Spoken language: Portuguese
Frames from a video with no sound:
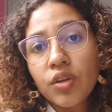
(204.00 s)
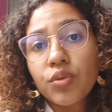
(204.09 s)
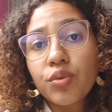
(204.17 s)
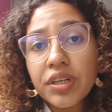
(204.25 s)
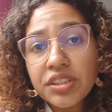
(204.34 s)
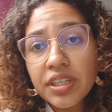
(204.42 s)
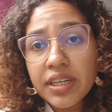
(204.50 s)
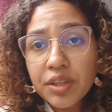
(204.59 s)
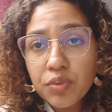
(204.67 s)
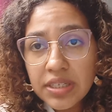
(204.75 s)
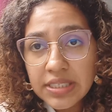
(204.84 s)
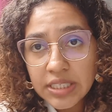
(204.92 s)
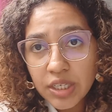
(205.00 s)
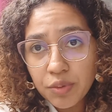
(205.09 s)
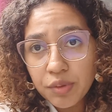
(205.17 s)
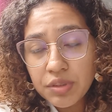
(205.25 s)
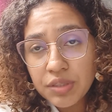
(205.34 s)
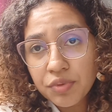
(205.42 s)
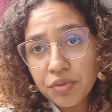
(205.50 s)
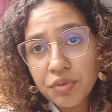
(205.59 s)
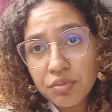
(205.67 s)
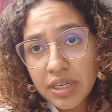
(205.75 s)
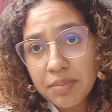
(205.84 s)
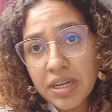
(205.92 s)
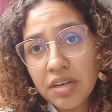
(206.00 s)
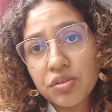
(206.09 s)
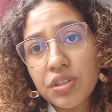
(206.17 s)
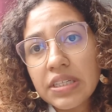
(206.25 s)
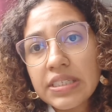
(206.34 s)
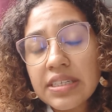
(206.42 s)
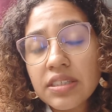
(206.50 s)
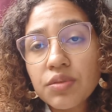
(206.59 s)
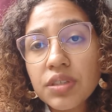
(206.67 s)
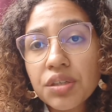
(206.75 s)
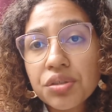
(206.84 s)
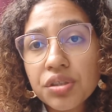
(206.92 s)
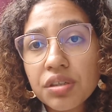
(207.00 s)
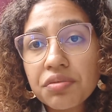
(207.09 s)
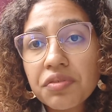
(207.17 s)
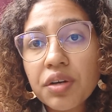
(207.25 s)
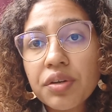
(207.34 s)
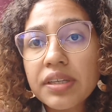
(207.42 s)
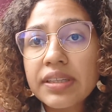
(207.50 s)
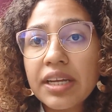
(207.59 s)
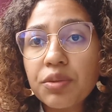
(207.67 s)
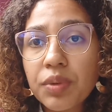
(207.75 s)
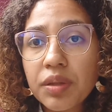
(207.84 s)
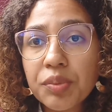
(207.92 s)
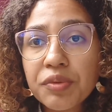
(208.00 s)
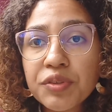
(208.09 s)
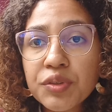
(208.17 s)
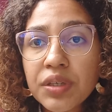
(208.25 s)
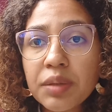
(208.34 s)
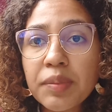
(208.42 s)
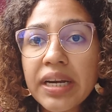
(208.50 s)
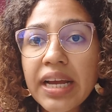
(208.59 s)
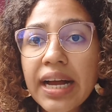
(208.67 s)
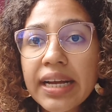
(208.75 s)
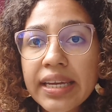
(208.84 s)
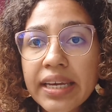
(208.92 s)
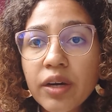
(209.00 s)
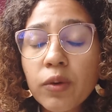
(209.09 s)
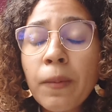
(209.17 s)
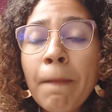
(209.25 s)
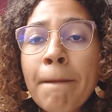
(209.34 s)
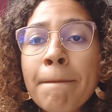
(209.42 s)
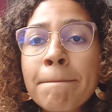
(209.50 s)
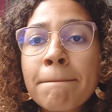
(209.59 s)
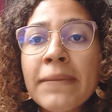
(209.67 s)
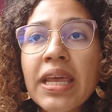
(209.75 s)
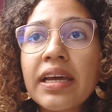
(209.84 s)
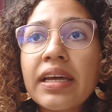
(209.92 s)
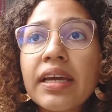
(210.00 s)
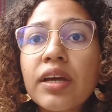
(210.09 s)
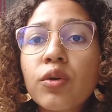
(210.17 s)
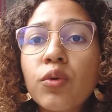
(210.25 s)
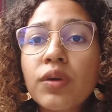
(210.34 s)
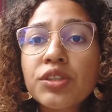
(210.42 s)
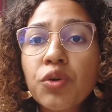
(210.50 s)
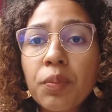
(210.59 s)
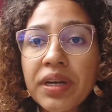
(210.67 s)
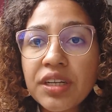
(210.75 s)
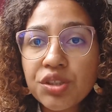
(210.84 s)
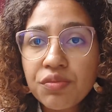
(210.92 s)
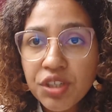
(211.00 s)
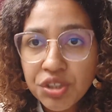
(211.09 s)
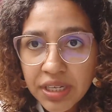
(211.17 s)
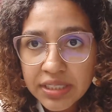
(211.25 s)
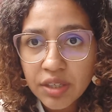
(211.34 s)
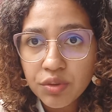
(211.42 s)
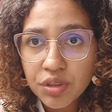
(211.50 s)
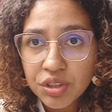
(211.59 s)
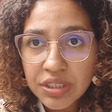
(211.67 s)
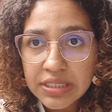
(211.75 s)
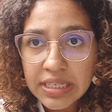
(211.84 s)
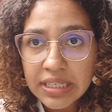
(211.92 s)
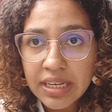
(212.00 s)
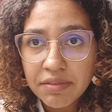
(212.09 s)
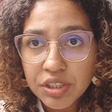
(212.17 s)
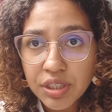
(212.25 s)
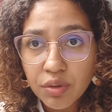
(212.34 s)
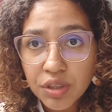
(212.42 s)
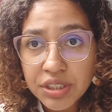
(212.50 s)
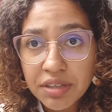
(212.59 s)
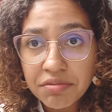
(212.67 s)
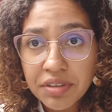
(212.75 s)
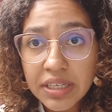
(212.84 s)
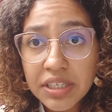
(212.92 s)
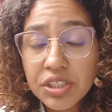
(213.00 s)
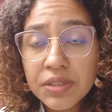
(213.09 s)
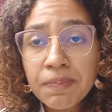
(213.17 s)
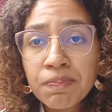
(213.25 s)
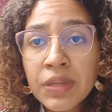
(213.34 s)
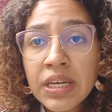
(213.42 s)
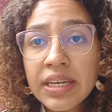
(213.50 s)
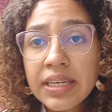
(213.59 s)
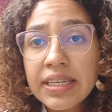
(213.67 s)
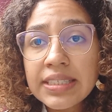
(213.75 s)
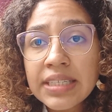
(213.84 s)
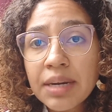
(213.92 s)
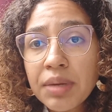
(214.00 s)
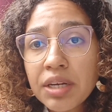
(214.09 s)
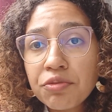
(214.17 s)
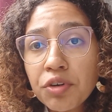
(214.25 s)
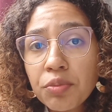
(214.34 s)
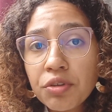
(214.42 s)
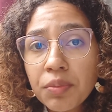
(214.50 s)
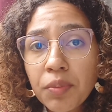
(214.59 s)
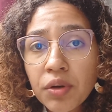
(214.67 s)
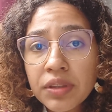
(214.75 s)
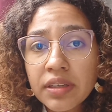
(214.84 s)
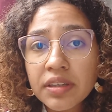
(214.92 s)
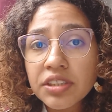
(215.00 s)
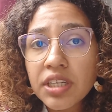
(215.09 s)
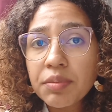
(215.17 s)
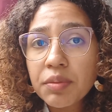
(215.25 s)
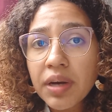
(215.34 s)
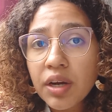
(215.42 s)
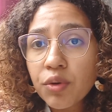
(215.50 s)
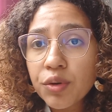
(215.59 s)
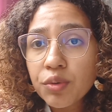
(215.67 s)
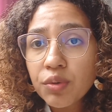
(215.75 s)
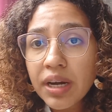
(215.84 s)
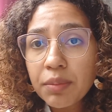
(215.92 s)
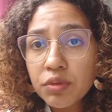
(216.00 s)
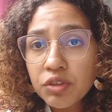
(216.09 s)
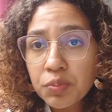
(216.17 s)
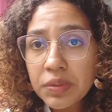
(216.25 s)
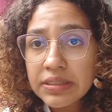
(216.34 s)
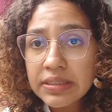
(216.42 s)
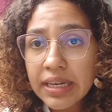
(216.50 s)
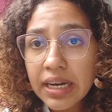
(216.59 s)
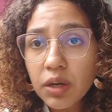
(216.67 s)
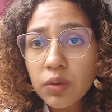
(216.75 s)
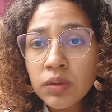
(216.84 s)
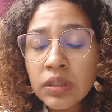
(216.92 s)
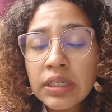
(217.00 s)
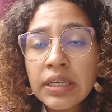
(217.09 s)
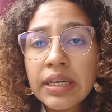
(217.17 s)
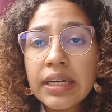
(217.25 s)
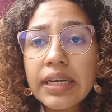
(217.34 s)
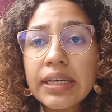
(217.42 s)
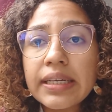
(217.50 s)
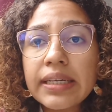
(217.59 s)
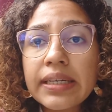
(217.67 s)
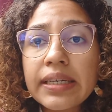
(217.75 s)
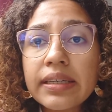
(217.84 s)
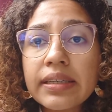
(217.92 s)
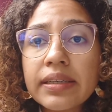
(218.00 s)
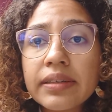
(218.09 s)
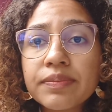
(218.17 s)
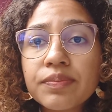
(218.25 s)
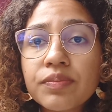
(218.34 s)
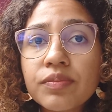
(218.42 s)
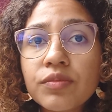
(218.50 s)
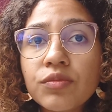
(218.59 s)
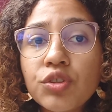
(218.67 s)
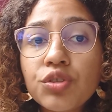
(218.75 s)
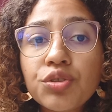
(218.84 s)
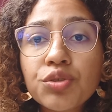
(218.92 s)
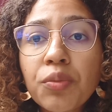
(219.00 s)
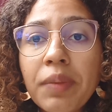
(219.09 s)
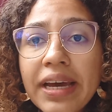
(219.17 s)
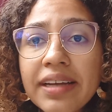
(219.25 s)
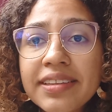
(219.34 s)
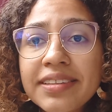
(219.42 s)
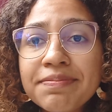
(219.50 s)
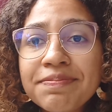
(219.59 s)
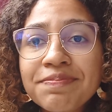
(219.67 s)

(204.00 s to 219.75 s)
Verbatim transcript: Durante a graduação, eu desenvolvi um trabalho de iniciação científica orientado pela professora Maria Raquel, é, com as cooperativas de catadores de recicláveis na Costa Verde. E esse trabalho foi muito importante. Ele me marcou em um lugar muito especial é, de descoberta,